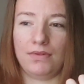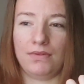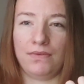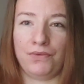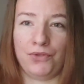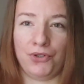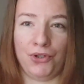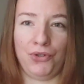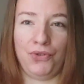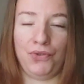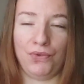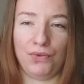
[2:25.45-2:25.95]

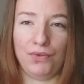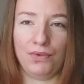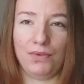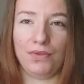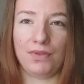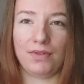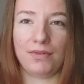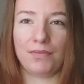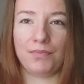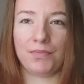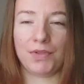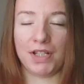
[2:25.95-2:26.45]
w życiu,
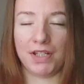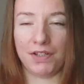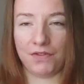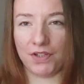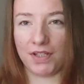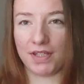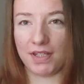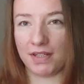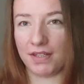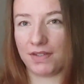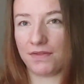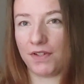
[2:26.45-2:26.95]
przede
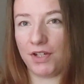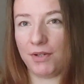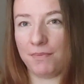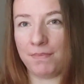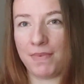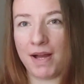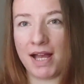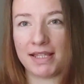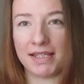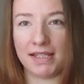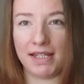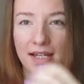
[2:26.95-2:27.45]
wszystkim swojej
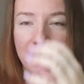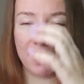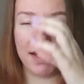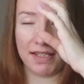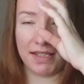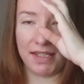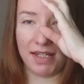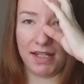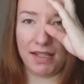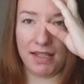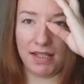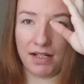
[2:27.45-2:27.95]
pasji,
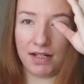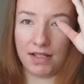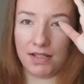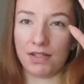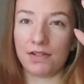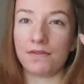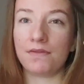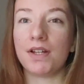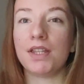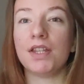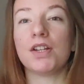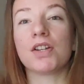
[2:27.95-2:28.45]
jakichś
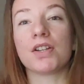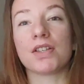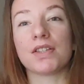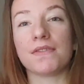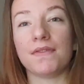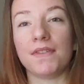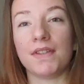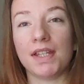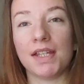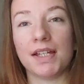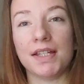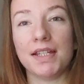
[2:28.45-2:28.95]
zainteresowań,
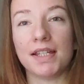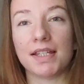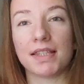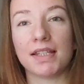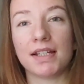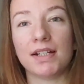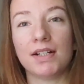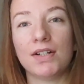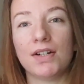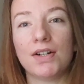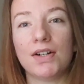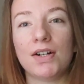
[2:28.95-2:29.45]
rozwijania
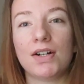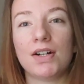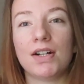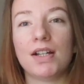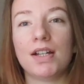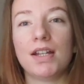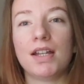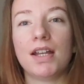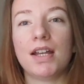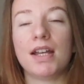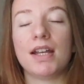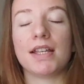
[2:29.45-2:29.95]
tego,
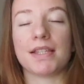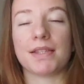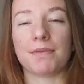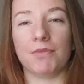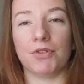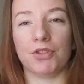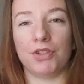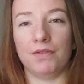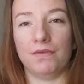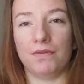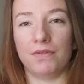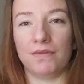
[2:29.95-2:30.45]

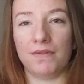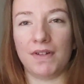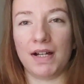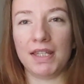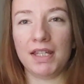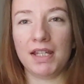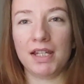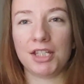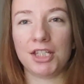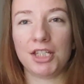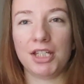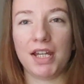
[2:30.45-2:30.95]

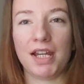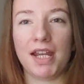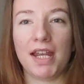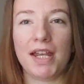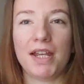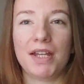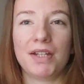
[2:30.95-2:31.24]
zmotywowania się,